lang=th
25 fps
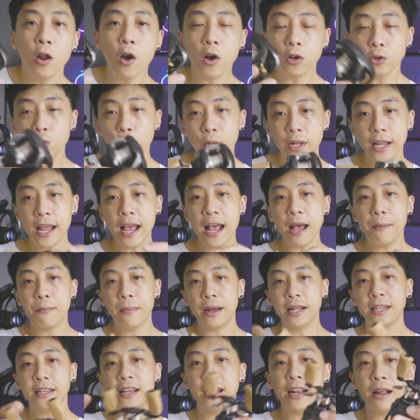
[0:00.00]
ลอกตัวเนี้ย
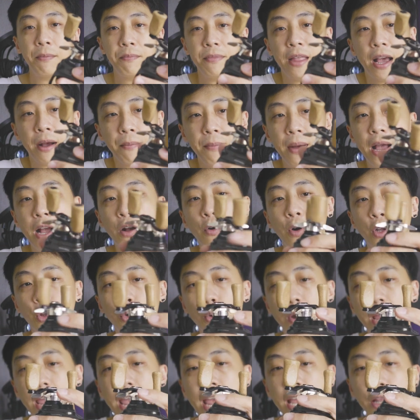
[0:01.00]
มันจะน้ำหนักมากกว่า
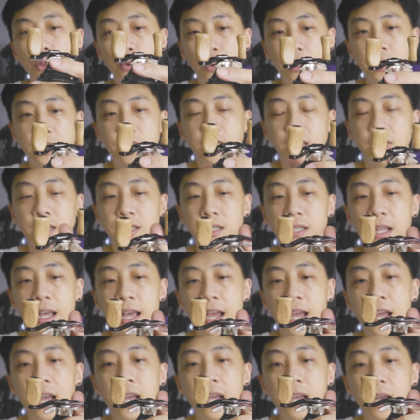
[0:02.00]
ตัวแอร์ตัวอื่นนะ
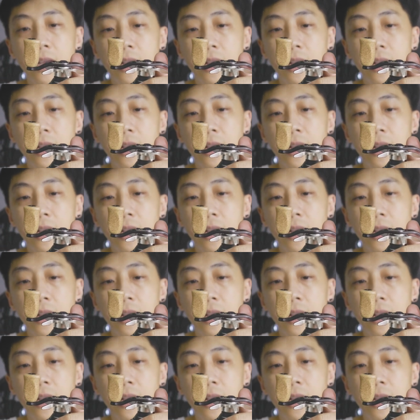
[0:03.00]
ฮะ